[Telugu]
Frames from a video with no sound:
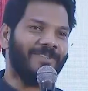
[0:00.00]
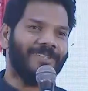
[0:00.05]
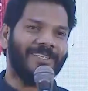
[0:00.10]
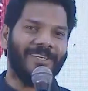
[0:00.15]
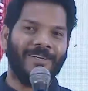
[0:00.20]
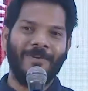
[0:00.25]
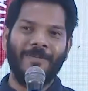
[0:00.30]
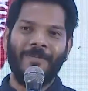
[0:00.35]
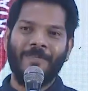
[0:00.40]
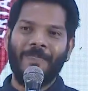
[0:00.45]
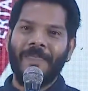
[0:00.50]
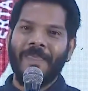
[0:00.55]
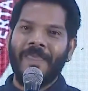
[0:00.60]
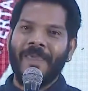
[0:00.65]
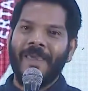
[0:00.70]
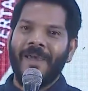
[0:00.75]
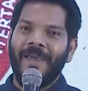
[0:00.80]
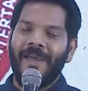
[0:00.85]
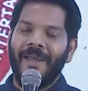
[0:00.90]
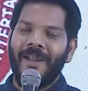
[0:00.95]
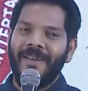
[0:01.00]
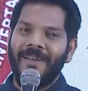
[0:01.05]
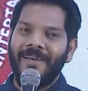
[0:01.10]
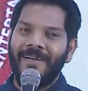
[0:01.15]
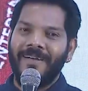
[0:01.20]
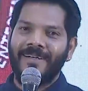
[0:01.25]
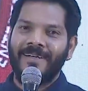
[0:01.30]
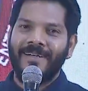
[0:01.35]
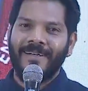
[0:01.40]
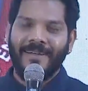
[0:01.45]
బతుకుతారు అండ్
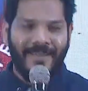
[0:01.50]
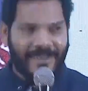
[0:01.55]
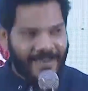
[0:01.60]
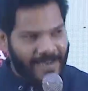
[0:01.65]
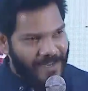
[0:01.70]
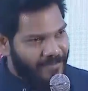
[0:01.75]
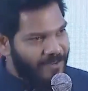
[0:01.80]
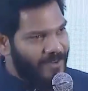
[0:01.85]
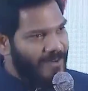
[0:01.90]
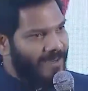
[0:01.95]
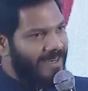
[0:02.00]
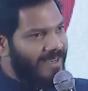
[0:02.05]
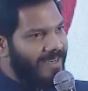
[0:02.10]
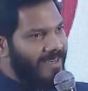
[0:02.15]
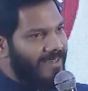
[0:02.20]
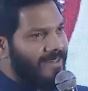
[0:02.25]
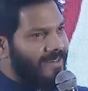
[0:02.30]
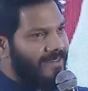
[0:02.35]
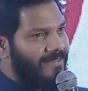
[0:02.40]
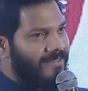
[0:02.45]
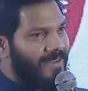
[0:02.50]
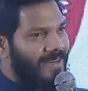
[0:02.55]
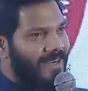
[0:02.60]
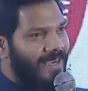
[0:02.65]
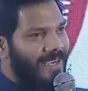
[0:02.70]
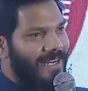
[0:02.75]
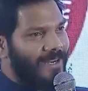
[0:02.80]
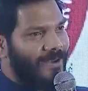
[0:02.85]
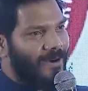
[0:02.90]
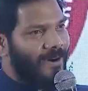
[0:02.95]
uh, లవ్ యూ అన్న ఫర్
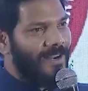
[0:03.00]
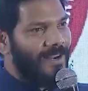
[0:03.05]
అగైన్